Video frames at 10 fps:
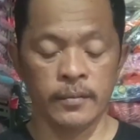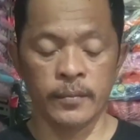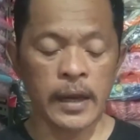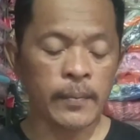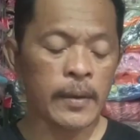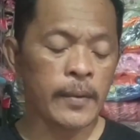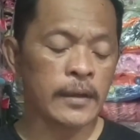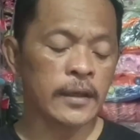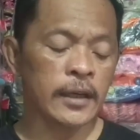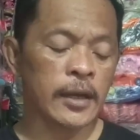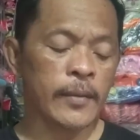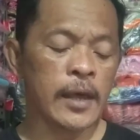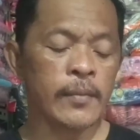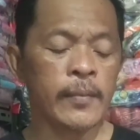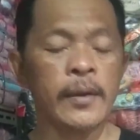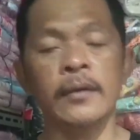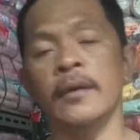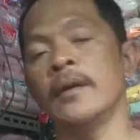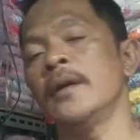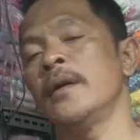berapa Bang yang lama-lama Bang
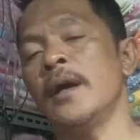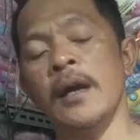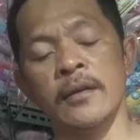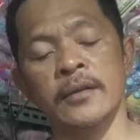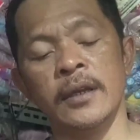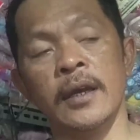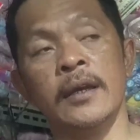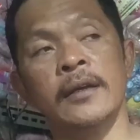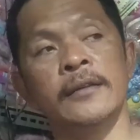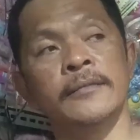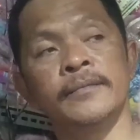enggak silakan